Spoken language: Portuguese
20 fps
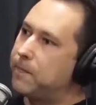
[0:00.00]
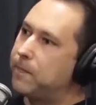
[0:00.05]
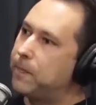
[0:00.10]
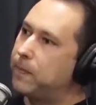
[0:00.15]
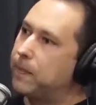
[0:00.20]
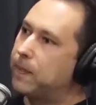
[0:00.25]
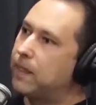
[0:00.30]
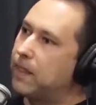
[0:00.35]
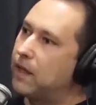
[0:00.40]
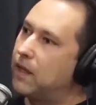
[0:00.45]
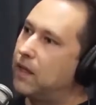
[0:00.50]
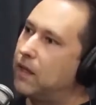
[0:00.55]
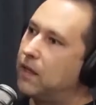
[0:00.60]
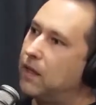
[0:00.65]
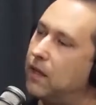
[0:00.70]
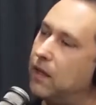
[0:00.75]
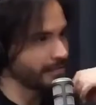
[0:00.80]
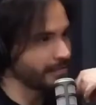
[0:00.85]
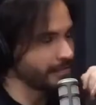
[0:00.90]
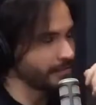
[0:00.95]
Mas aí dentro
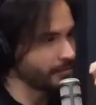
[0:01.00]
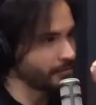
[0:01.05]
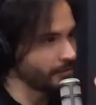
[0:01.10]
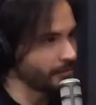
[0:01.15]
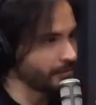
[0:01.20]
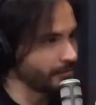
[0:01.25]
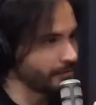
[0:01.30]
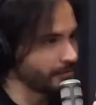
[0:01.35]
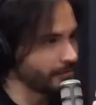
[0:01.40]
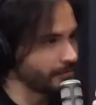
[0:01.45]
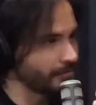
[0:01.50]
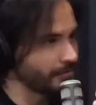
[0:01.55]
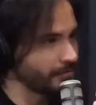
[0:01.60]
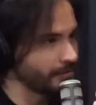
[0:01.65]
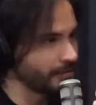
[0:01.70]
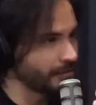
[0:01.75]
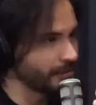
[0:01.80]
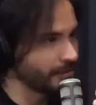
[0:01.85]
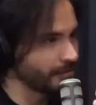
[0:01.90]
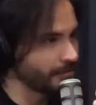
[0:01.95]
das ações,
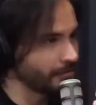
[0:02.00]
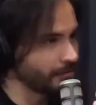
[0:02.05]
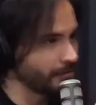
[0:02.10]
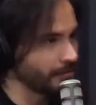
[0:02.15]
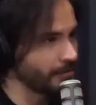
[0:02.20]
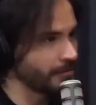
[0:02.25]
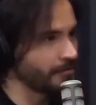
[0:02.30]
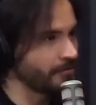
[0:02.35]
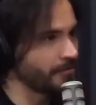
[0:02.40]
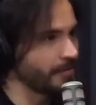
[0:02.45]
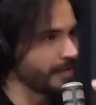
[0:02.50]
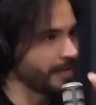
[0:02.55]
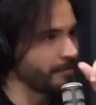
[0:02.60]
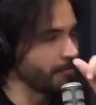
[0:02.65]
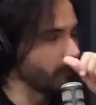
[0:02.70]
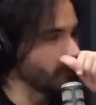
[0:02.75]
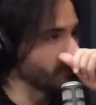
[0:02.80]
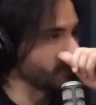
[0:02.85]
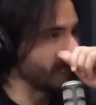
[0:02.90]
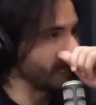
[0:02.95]
quando a gente vai
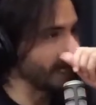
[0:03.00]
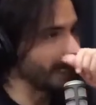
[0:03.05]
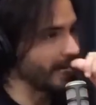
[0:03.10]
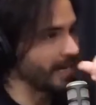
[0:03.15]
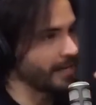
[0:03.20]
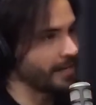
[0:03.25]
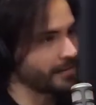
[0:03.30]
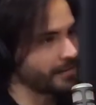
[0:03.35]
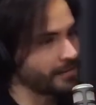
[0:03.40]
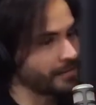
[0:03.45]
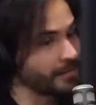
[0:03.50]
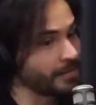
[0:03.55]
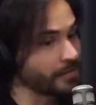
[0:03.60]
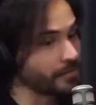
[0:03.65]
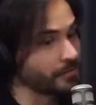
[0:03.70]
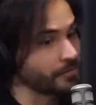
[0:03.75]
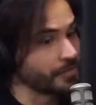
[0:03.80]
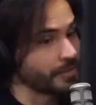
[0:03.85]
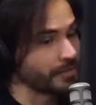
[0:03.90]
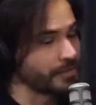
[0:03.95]
montar a carteira de
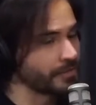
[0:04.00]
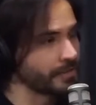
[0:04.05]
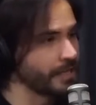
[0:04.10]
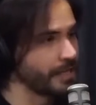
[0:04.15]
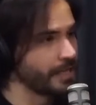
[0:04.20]
ações,